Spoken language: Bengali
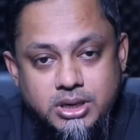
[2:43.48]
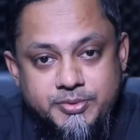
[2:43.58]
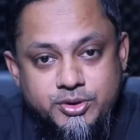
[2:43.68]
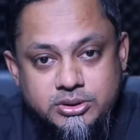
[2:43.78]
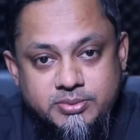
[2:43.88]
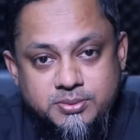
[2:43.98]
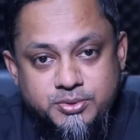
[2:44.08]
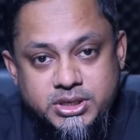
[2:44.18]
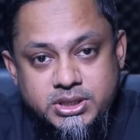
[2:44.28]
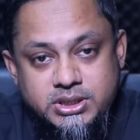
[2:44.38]
আমি কথা বাড়াবো
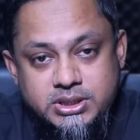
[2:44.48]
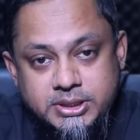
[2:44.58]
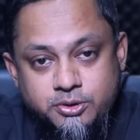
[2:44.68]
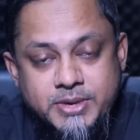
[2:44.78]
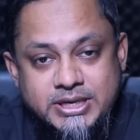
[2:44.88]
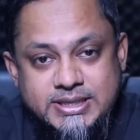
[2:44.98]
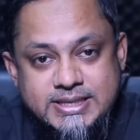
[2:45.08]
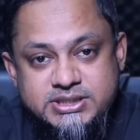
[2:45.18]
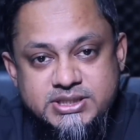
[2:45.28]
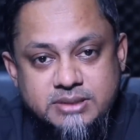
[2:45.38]
না এরকম একটা
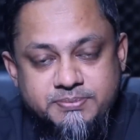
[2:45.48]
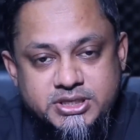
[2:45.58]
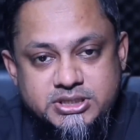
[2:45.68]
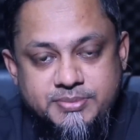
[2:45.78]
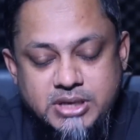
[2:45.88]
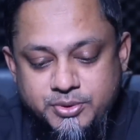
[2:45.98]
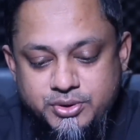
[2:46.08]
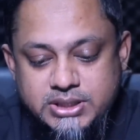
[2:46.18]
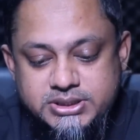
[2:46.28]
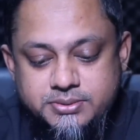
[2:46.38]
কেস নিয়ে আপনাদের সামনে
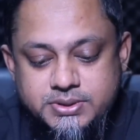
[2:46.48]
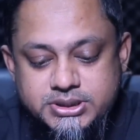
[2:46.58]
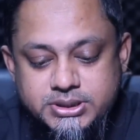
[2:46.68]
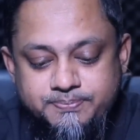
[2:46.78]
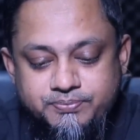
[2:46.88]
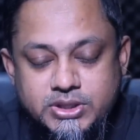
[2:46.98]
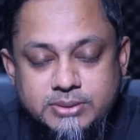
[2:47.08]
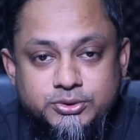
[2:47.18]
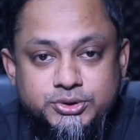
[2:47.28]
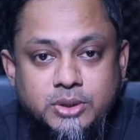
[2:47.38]
আবারও হাজির হয়েছি
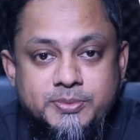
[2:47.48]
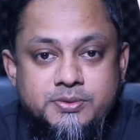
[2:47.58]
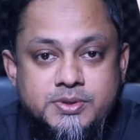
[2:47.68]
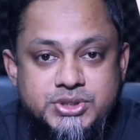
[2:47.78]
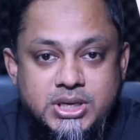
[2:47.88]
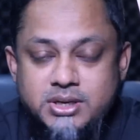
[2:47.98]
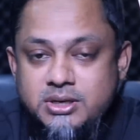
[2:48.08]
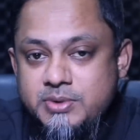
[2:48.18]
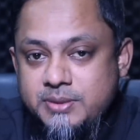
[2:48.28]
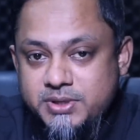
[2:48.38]
এবং সবই হয়েছে আল্লাহর
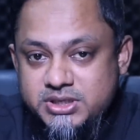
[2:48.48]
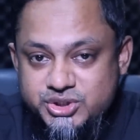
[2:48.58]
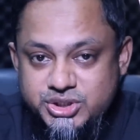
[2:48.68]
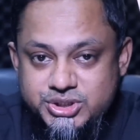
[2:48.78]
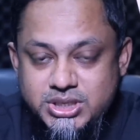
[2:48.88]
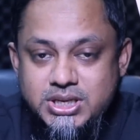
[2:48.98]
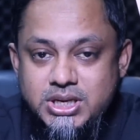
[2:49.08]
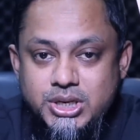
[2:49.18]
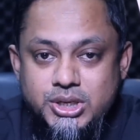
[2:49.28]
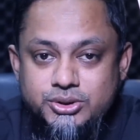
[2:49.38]
নামে আপনাদের চেষ্টায়
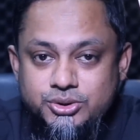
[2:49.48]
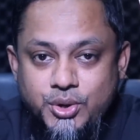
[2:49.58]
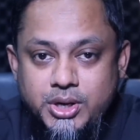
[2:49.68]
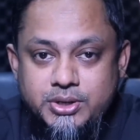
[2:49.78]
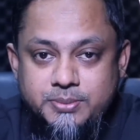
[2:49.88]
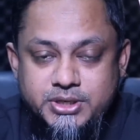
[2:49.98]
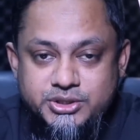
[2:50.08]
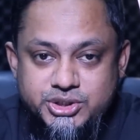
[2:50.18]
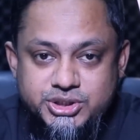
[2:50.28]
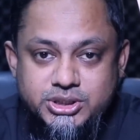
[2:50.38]
দয়া করে আপনারা
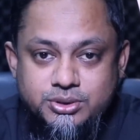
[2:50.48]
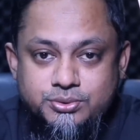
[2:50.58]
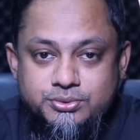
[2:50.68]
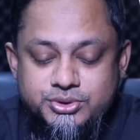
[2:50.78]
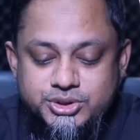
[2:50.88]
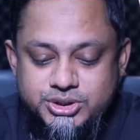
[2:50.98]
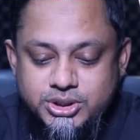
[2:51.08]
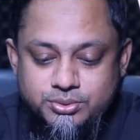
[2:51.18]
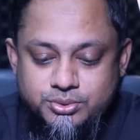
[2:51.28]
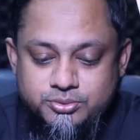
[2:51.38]
চেষ্টা করুন
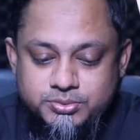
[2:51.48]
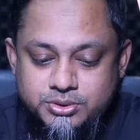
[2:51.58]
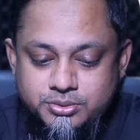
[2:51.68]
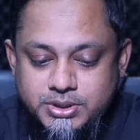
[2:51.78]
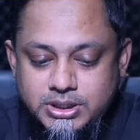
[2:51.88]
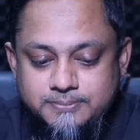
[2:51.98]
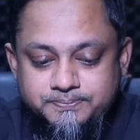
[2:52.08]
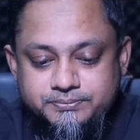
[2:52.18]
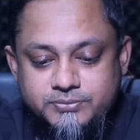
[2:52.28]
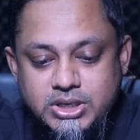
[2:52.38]
চেষ্টার কোনো কমতি করবেন না
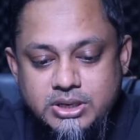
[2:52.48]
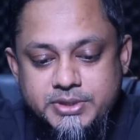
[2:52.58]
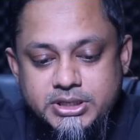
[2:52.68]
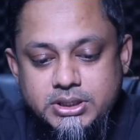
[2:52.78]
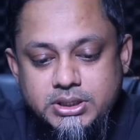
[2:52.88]
আমি